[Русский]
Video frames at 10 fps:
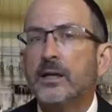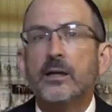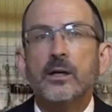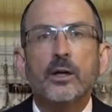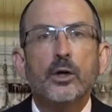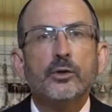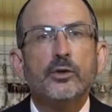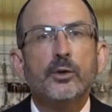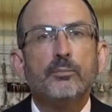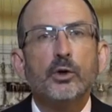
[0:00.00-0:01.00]
вместе со
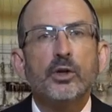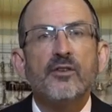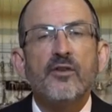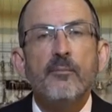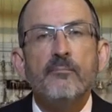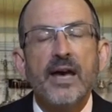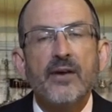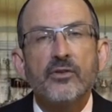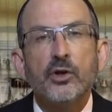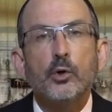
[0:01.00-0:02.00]
мной
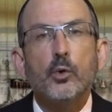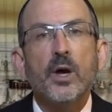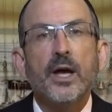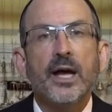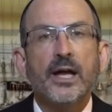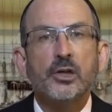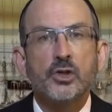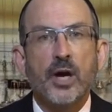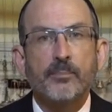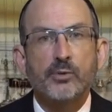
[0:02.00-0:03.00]
Евангелие от Матфея,
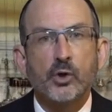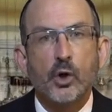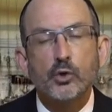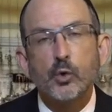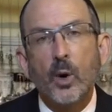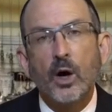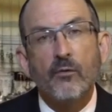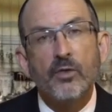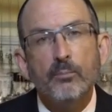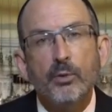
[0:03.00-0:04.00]
12
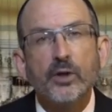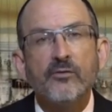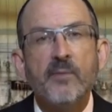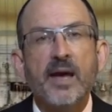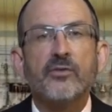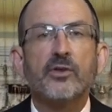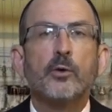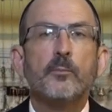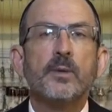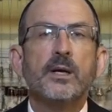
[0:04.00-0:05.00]
главу. Евангелие
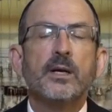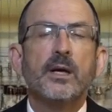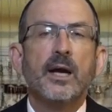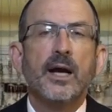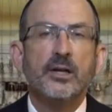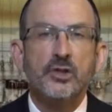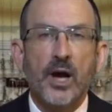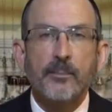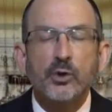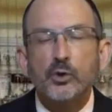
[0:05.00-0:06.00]
от Матфея,
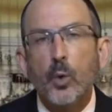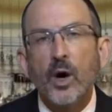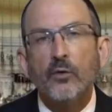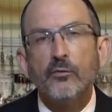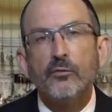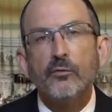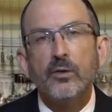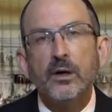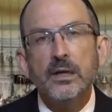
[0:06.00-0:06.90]
12 глава.